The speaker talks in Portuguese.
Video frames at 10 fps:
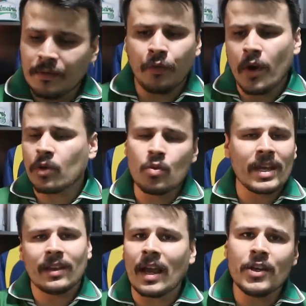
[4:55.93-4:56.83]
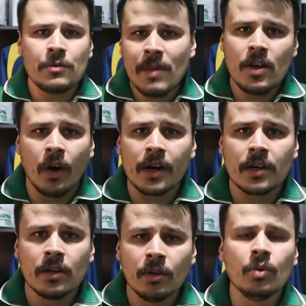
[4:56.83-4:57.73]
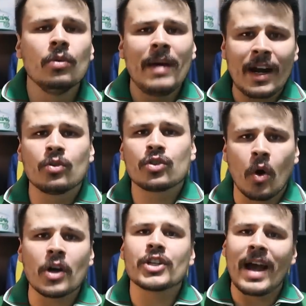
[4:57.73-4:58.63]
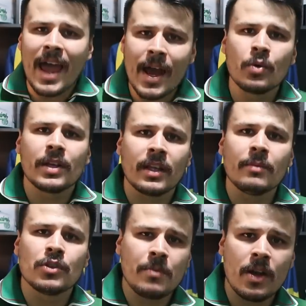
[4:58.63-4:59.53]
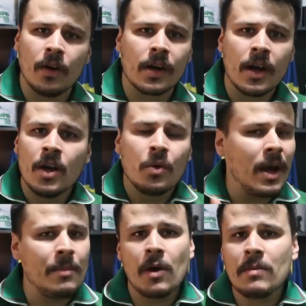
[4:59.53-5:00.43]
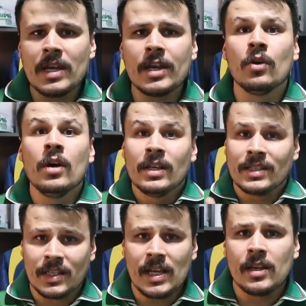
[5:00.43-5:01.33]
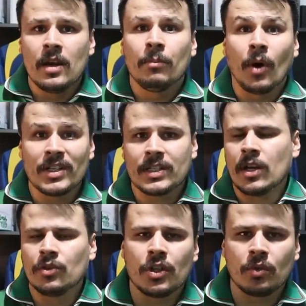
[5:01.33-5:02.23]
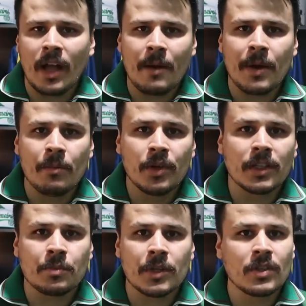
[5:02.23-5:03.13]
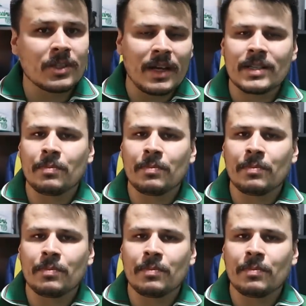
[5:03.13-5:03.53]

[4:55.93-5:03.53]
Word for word: Foi com o que tem de melhor, o Marcos Rocha é o que temos de melhor. O Gabriel Menino, sim, pode ser o titular para muitas pessoas, mas